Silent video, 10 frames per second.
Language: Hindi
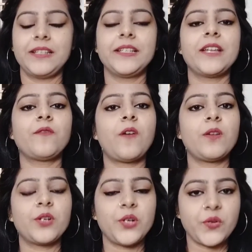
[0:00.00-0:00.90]
हेयर
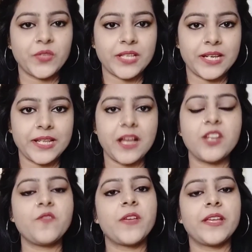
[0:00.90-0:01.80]
फॉल रिड्यूस करेगा
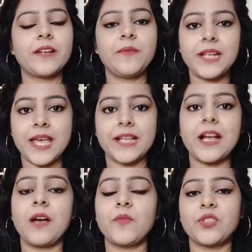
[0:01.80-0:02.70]
न्यू हेयर भी
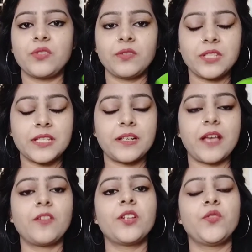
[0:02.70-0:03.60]
लाएगा आप इसे
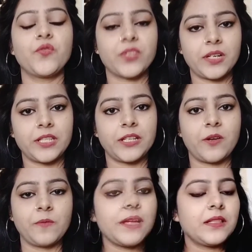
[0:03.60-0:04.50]
रेगुलर यूज़ करते
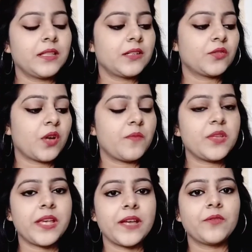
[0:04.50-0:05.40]
रहो कि अंदर जो
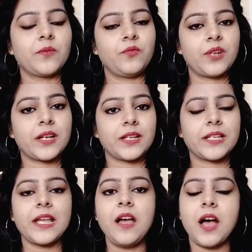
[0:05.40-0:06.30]
कमी है उसे पूरा करके